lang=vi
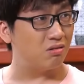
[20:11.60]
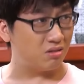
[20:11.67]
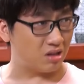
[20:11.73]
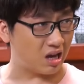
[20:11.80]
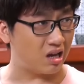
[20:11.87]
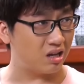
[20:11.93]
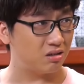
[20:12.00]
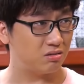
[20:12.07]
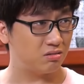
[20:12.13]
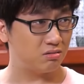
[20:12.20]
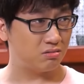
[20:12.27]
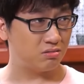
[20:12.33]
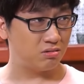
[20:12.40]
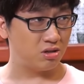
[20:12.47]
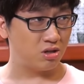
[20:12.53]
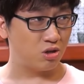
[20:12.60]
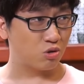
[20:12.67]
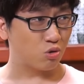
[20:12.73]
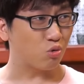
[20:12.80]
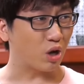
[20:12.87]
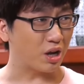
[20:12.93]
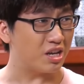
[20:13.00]
á hả dạ
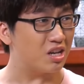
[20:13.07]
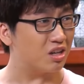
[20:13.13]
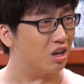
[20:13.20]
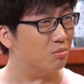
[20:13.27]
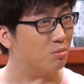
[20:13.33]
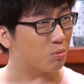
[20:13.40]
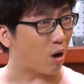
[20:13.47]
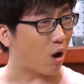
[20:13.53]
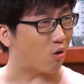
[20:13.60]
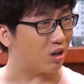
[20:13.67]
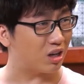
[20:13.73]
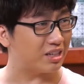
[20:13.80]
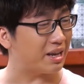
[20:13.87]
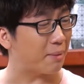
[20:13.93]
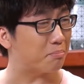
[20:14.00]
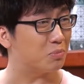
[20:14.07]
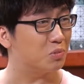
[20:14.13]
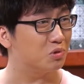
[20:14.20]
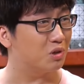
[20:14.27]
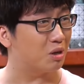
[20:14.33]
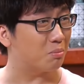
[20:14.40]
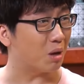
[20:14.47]
con nghĩ đứng một hồi là dầm
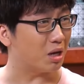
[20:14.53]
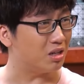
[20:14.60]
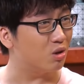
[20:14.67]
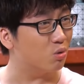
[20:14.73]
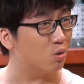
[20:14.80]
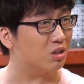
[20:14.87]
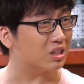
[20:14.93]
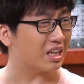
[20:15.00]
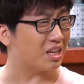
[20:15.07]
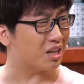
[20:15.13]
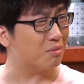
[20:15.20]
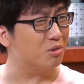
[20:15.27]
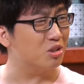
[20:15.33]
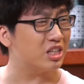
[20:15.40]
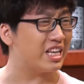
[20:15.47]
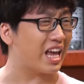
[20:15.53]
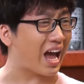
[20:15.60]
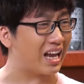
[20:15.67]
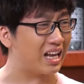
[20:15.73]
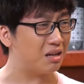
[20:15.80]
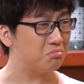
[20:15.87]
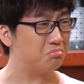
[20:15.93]
mưa là bệnh luôn á tại vì cái mưa này
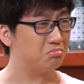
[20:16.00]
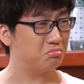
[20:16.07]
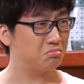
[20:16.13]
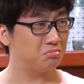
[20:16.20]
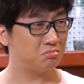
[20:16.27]
dai lắm